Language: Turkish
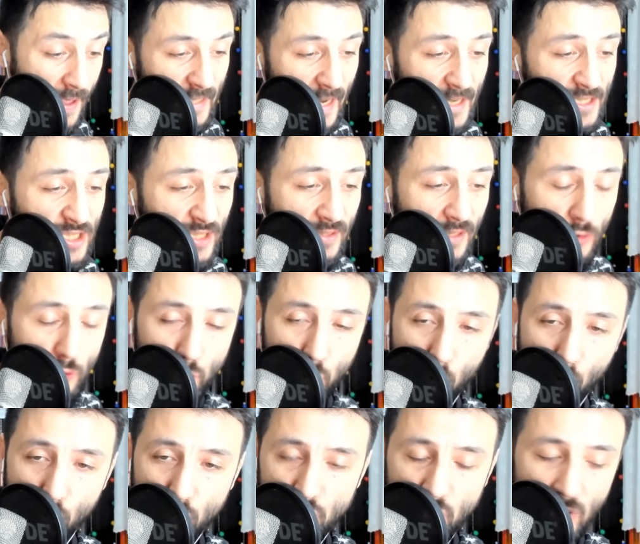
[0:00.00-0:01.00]
gerçekten
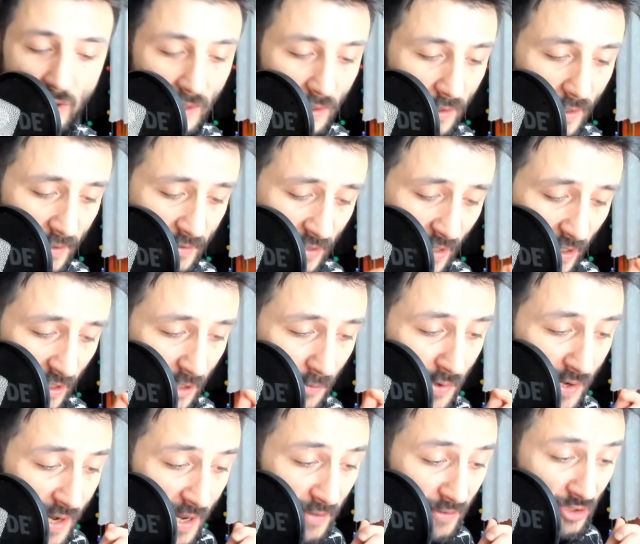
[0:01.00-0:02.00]
çok uzun yıllar
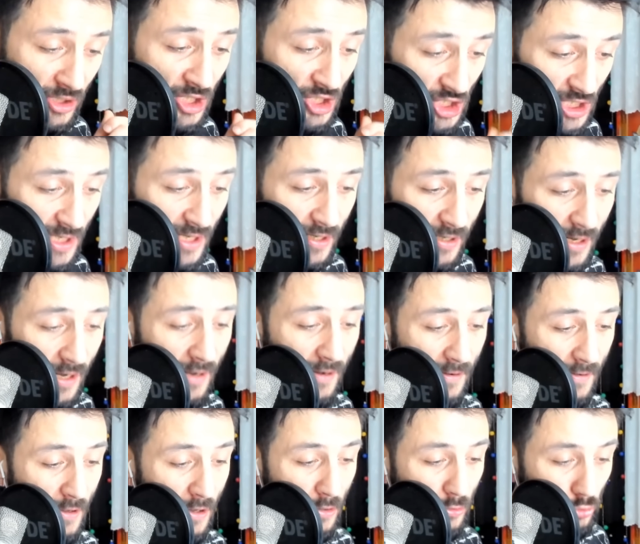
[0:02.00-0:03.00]
takip eden kişileri
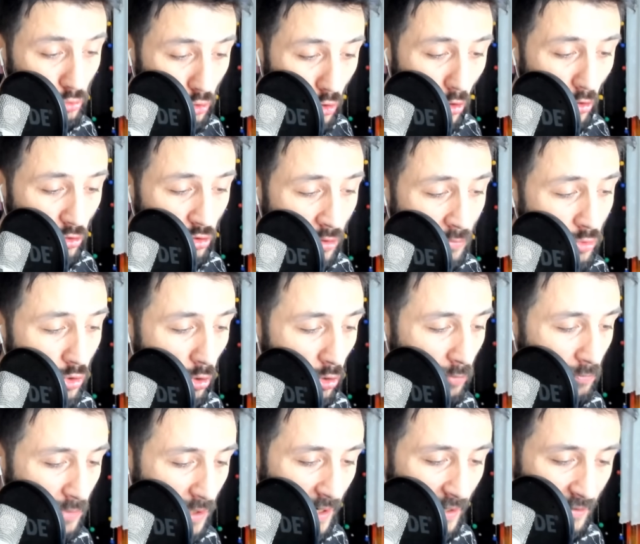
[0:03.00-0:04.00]
gördüm
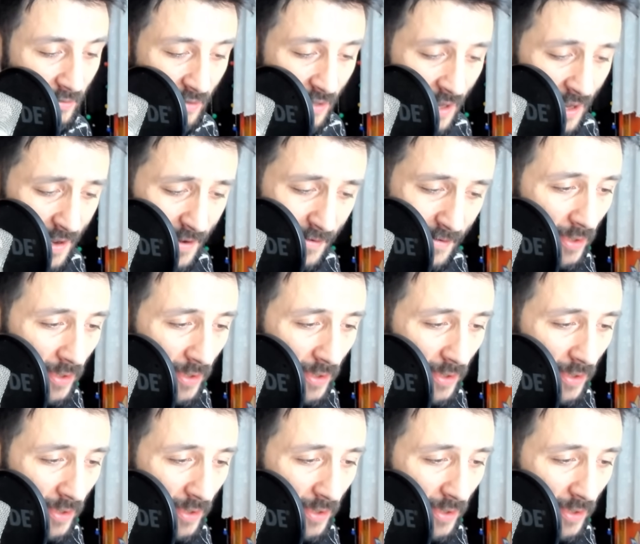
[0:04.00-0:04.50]
yorumlarda.